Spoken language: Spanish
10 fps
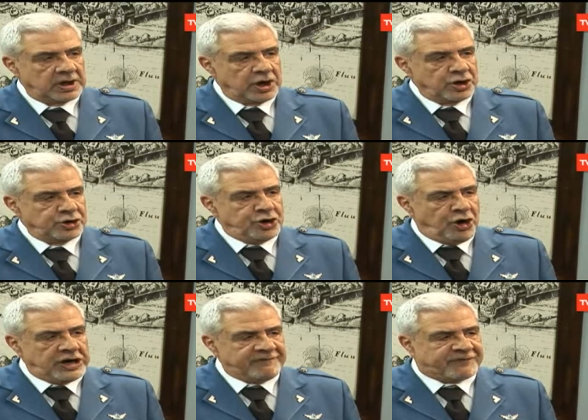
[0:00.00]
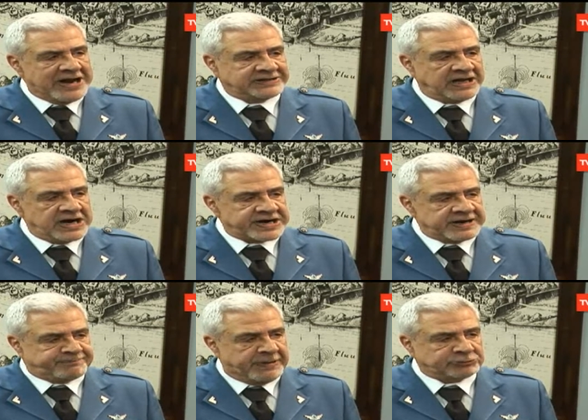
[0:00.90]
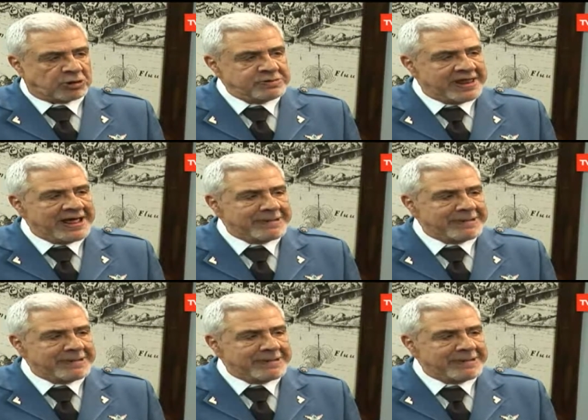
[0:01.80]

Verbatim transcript: no le falte el respeto a una dama.